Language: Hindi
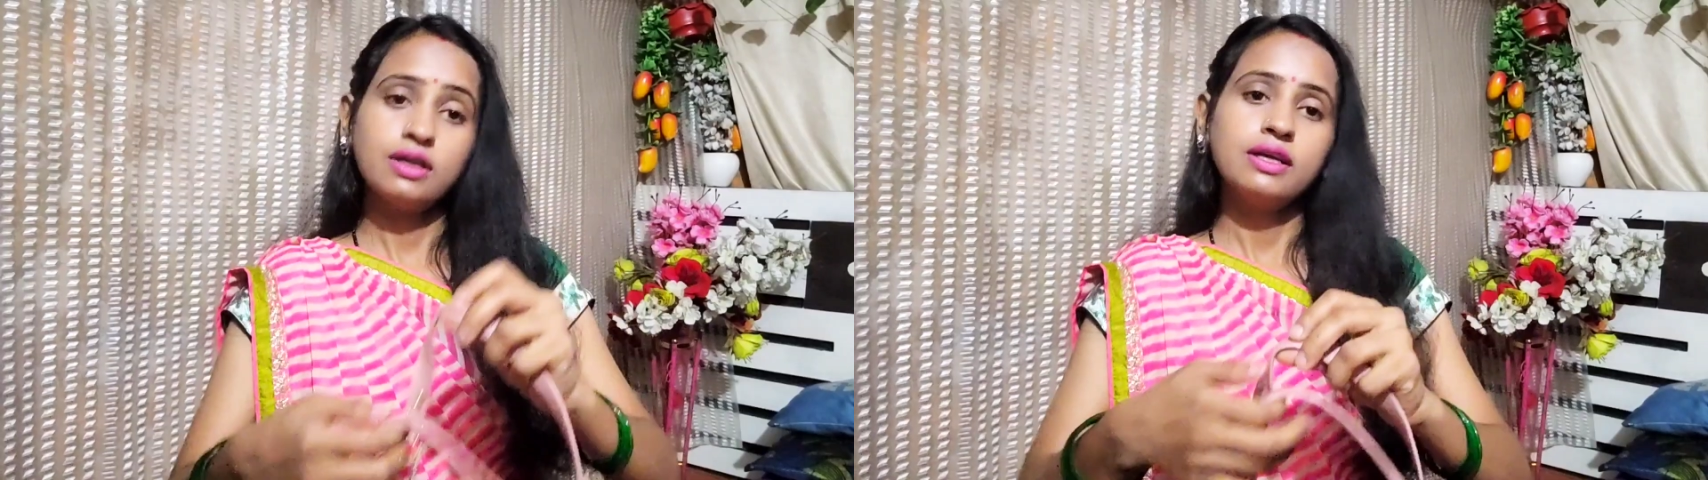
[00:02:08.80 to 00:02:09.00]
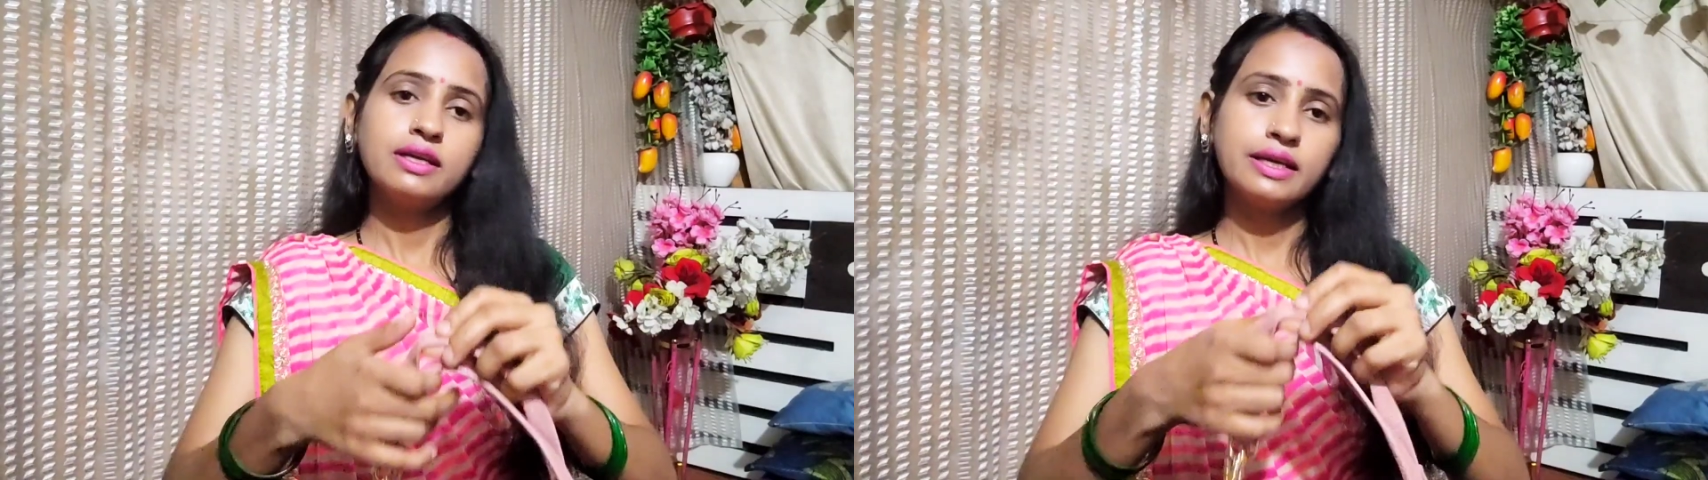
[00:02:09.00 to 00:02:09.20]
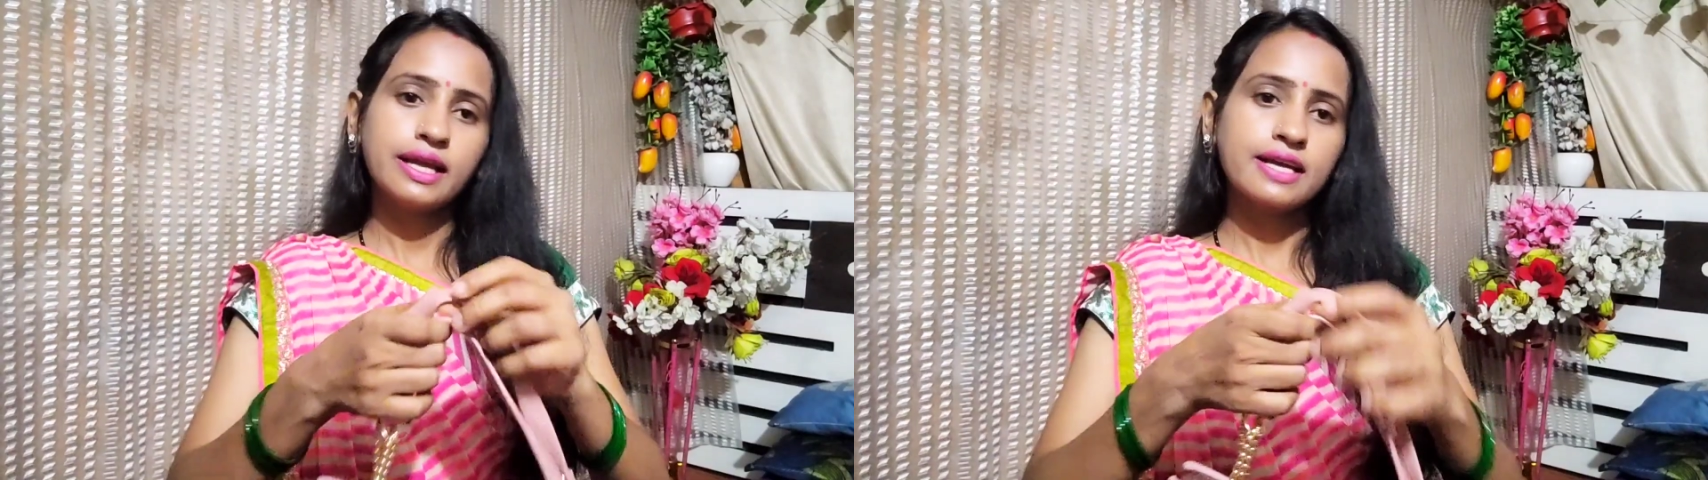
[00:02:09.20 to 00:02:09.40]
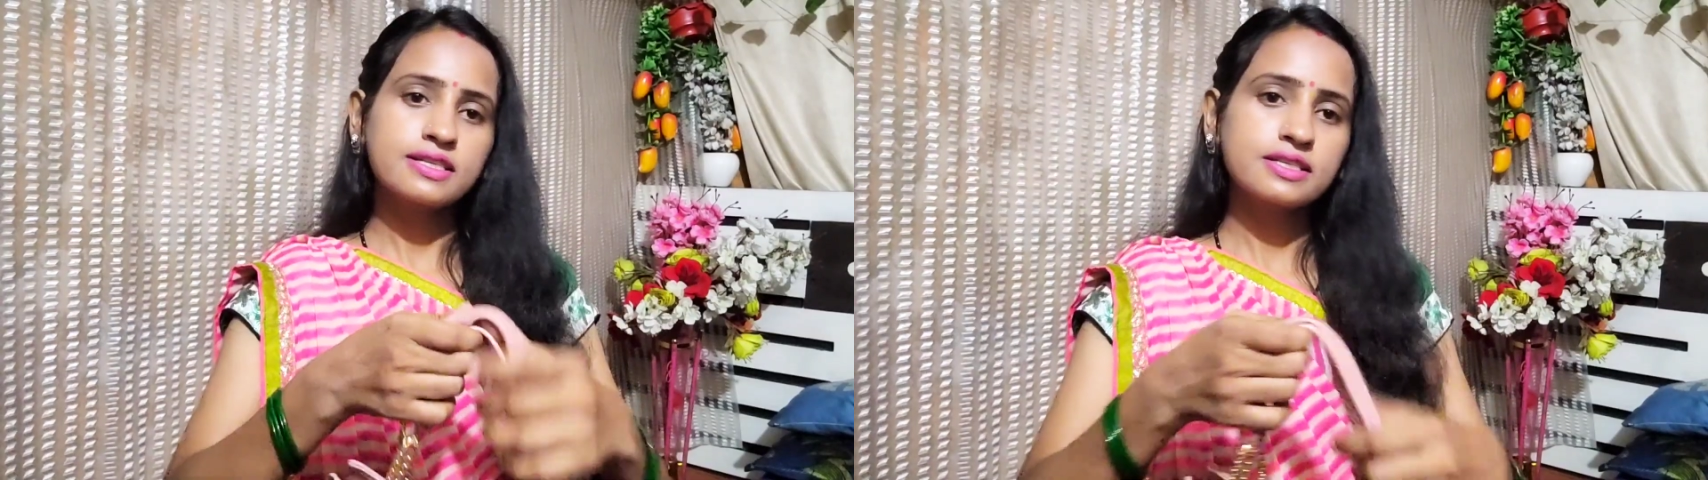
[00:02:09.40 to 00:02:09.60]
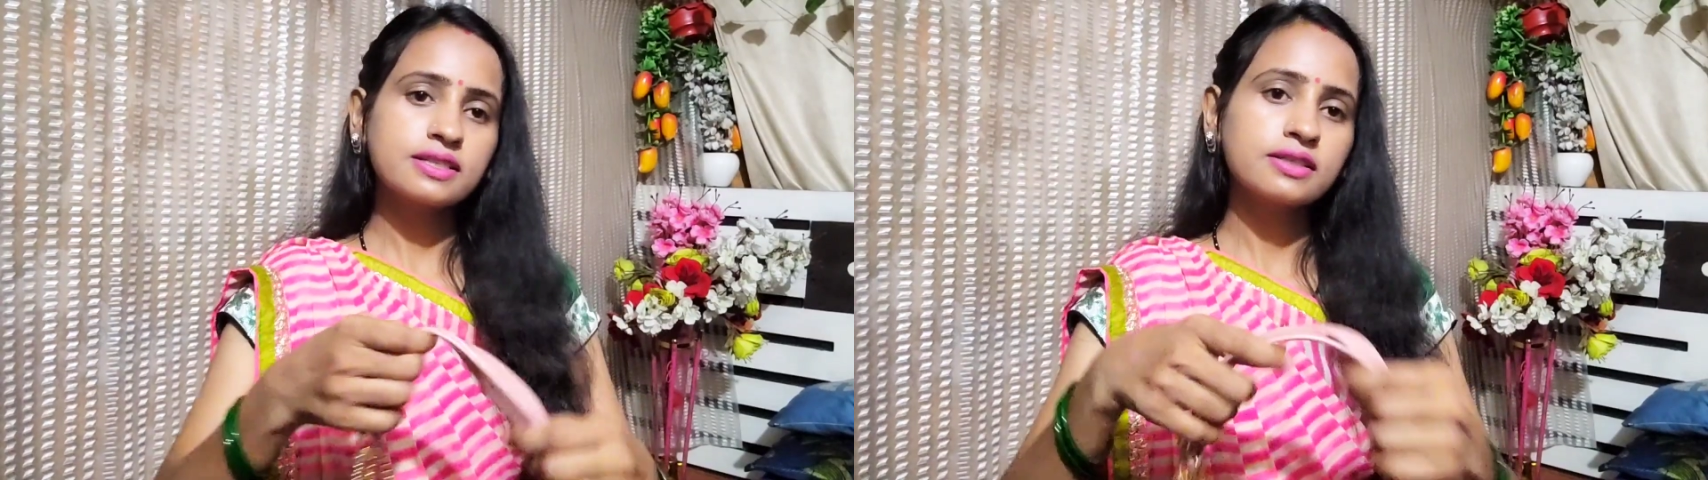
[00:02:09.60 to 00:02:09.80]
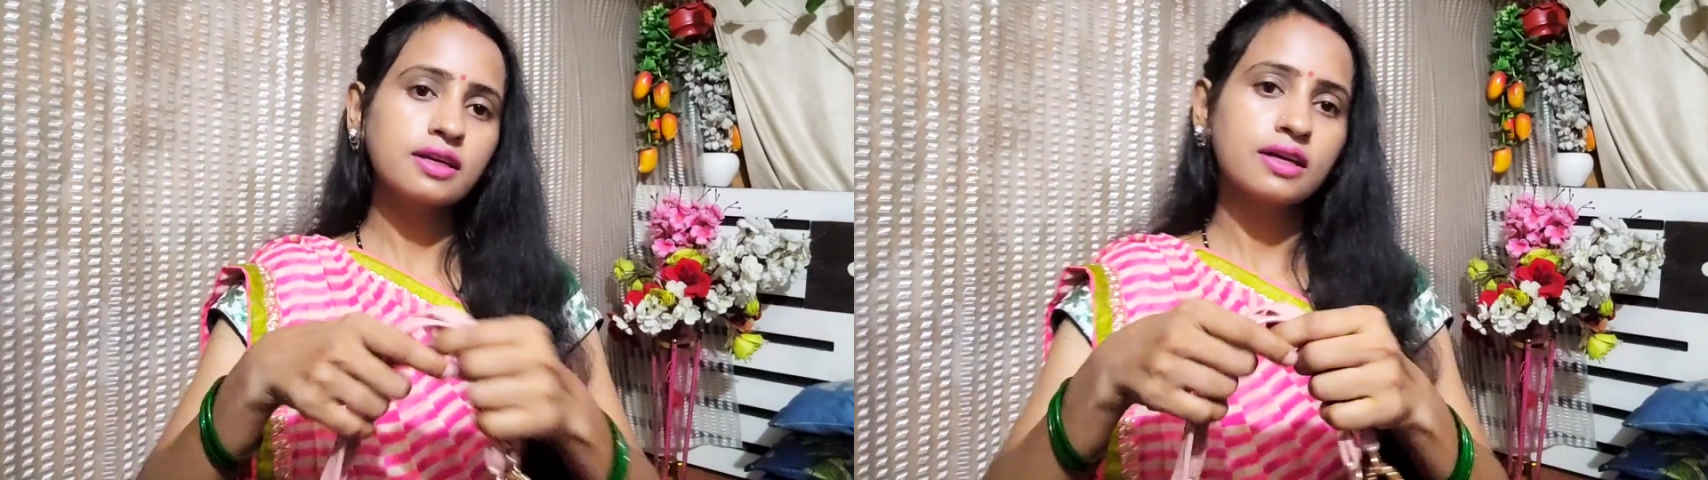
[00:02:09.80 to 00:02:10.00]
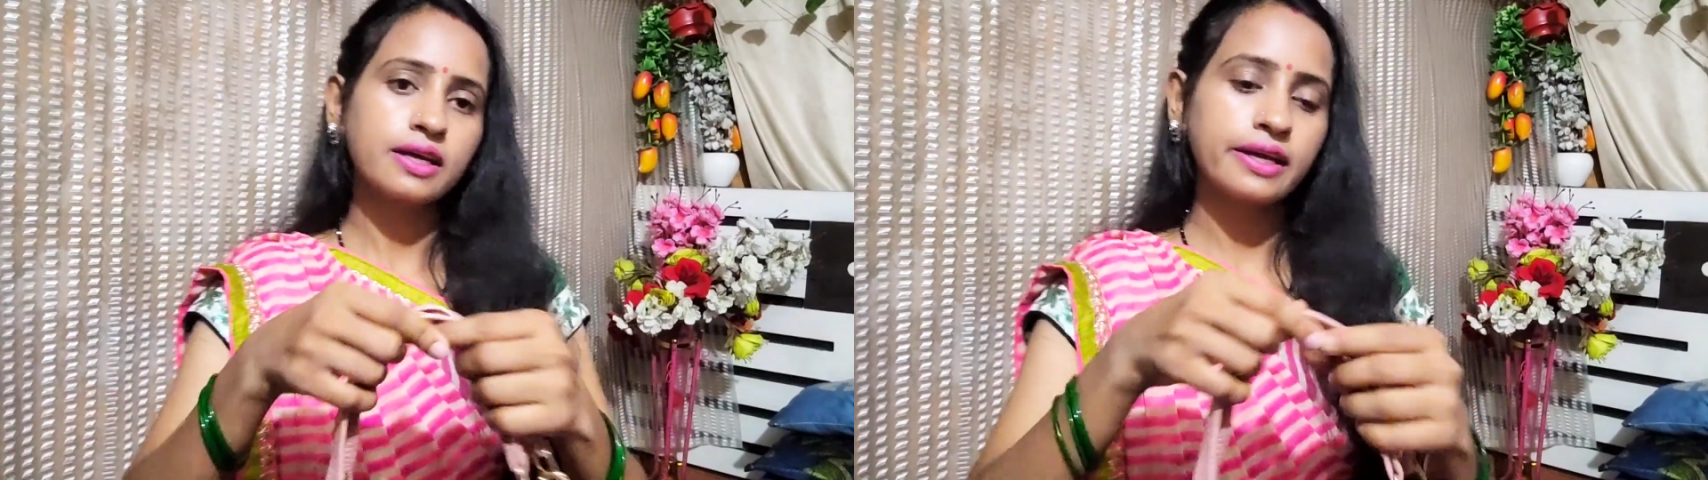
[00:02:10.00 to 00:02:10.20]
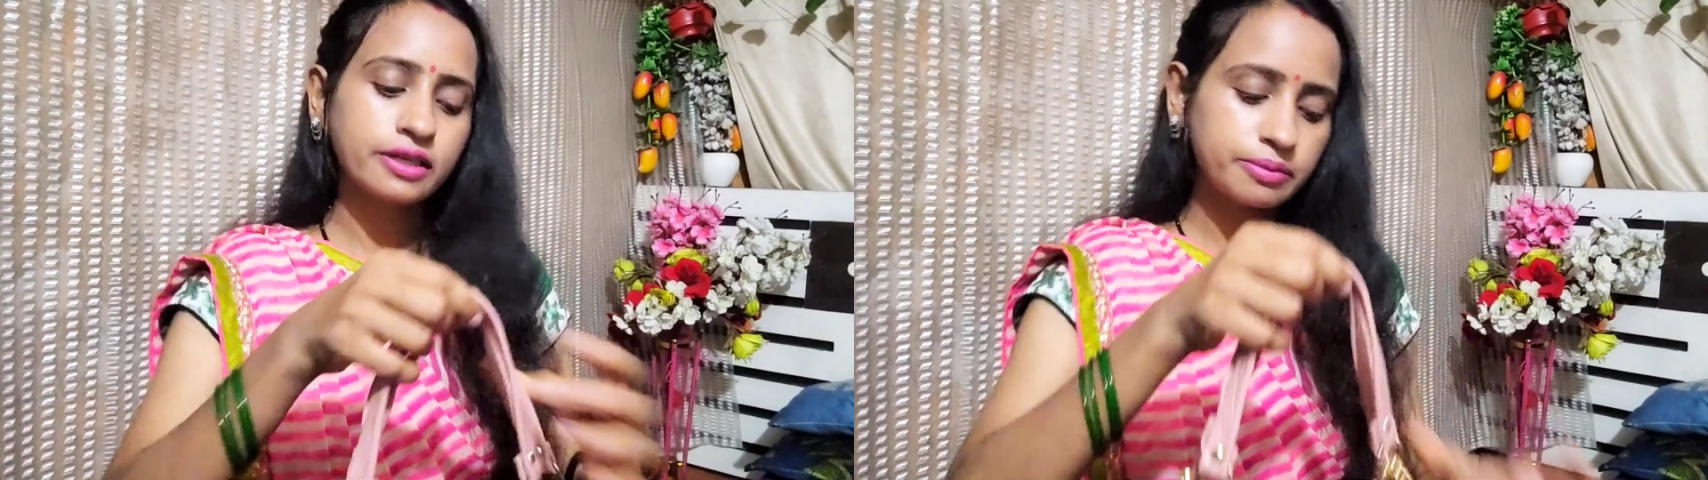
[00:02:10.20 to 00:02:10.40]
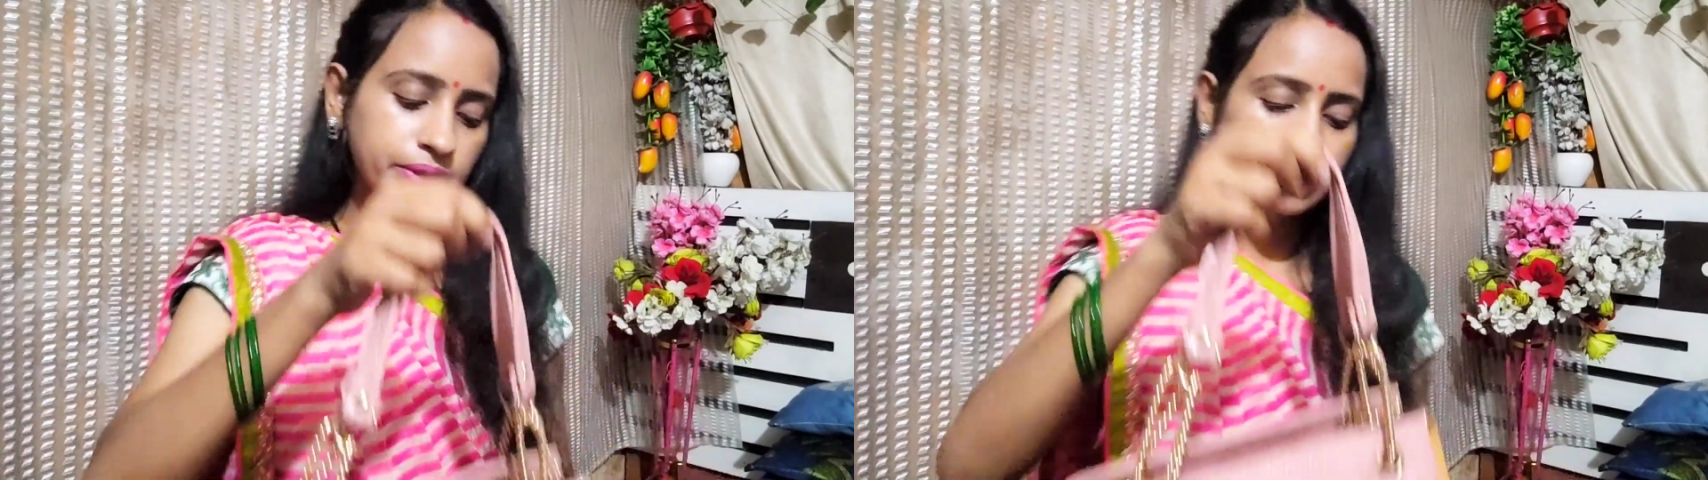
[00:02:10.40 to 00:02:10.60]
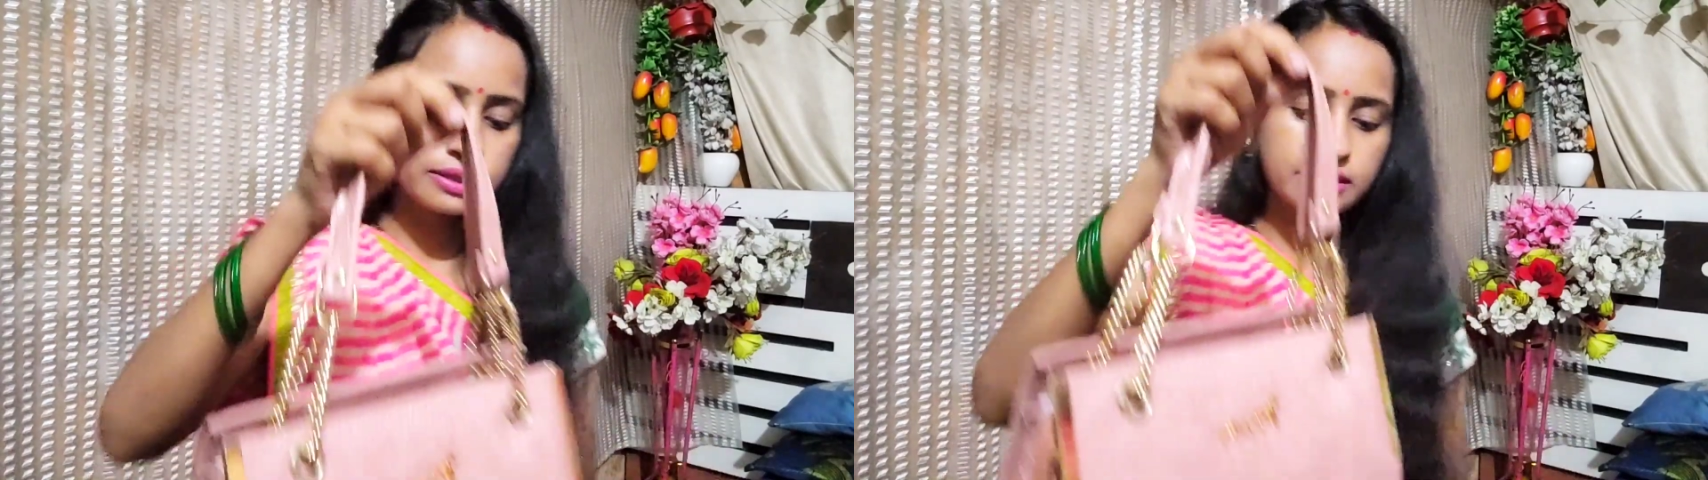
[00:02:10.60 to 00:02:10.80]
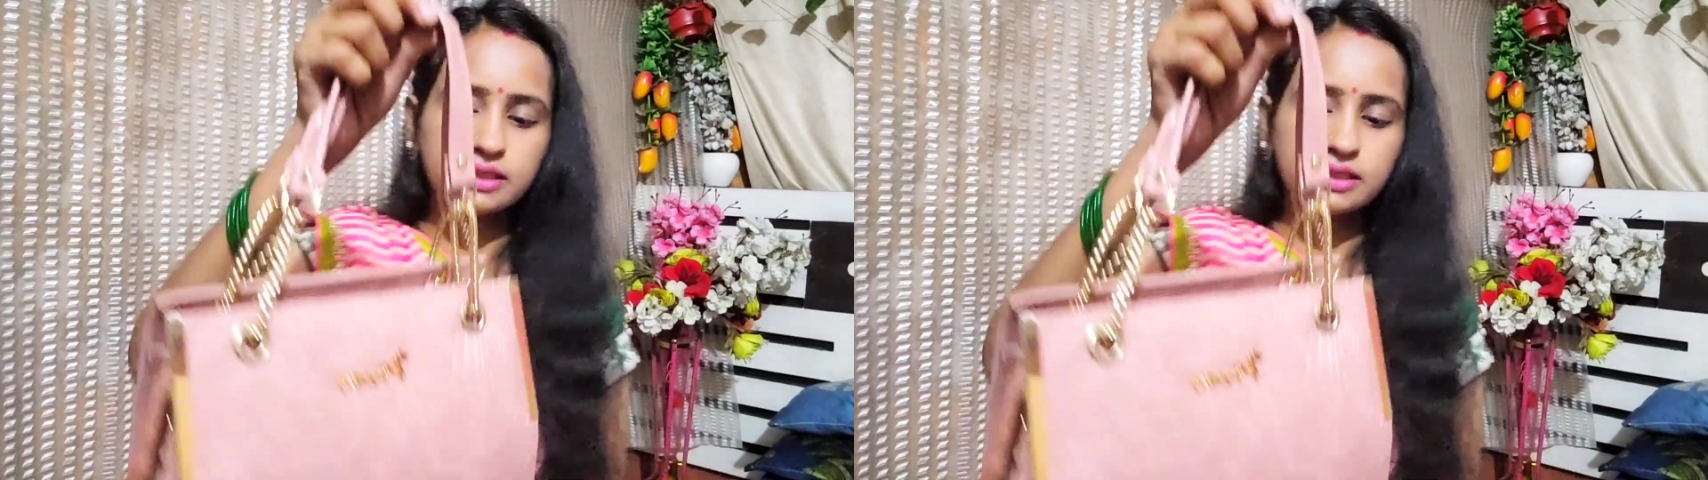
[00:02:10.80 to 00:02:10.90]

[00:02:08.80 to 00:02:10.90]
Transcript: का है नेक्स्ट हैंड बैग